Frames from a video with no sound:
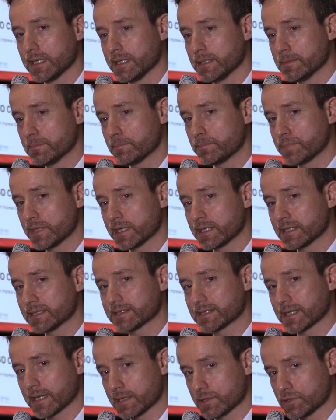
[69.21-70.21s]
impieghi
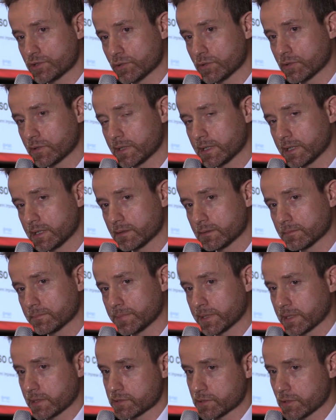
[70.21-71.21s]
tre giorni
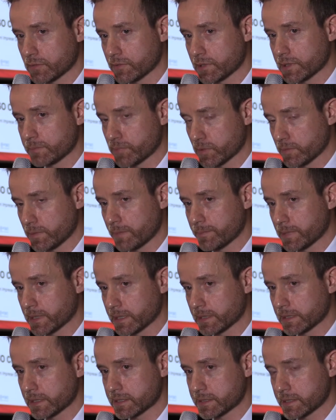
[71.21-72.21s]
per risolvere il problema
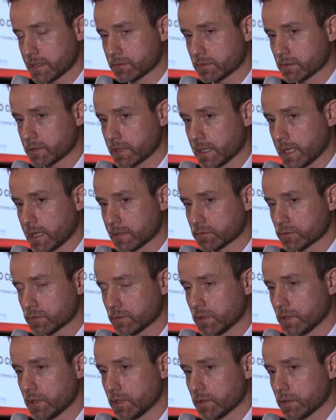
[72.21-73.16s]
che gli è stato creato.